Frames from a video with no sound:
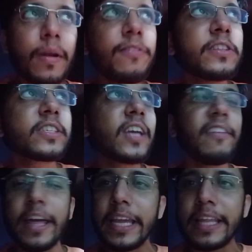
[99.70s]
फिंच की
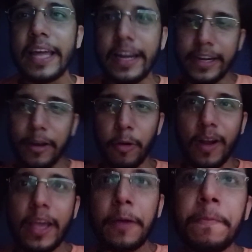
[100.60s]
अवेरी के अंदर एंटर हो
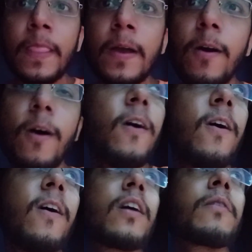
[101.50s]
गए
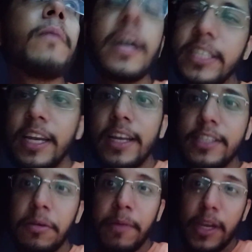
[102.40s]
और माशाल्लाह
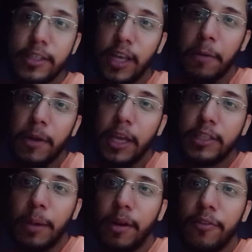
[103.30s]
से मेरे सामने एक
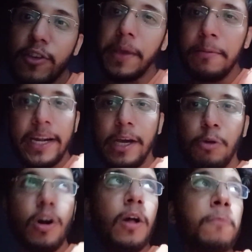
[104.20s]
जेबरा फिंच बैठा हुआ